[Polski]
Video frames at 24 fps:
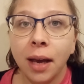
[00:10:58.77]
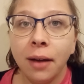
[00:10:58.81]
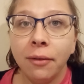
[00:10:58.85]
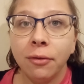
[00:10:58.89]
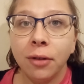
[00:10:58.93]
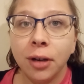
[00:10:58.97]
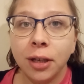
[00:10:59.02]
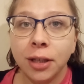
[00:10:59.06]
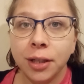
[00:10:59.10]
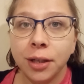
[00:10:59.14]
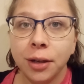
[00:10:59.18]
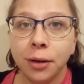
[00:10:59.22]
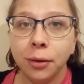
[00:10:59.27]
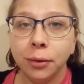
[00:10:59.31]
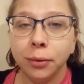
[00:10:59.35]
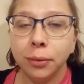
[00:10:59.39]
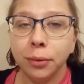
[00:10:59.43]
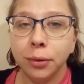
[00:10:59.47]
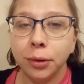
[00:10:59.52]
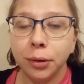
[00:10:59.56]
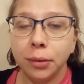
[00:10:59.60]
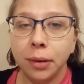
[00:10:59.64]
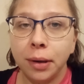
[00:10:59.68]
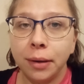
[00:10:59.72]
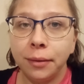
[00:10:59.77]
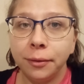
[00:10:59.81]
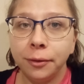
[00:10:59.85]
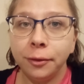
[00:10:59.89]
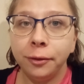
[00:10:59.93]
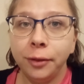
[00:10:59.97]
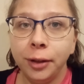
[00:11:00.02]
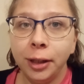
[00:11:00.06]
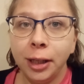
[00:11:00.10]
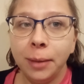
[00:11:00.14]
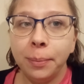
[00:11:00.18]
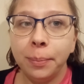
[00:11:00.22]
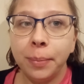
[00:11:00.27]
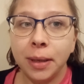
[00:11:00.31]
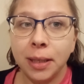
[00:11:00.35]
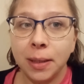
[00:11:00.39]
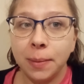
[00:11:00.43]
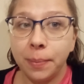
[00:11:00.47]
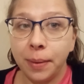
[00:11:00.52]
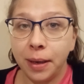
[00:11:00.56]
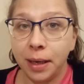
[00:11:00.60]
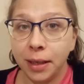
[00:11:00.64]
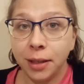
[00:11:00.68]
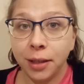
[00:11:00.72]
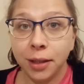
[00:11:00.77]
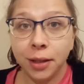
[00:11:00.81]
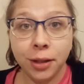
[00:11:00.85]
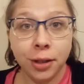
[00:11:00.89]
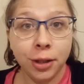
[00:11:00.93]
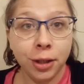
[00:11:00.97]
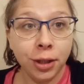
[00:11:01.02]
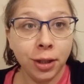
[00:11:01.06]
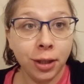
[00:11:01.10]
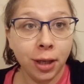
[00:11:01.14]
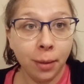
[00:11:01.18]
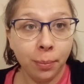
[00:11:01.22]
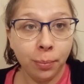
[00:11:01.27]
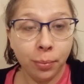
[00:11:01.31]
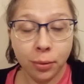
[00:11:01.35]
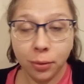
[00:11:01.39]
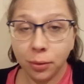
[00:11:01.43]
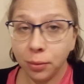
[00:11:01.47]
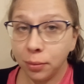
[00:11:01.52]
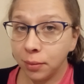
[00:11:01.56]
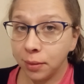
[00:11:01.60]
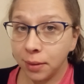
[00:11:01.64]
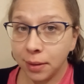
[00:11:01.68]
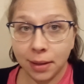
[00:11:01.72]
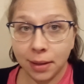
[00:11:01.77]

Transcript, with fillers: Ja właśnie odłożyłam Filipa spać. Dzisiaj poszło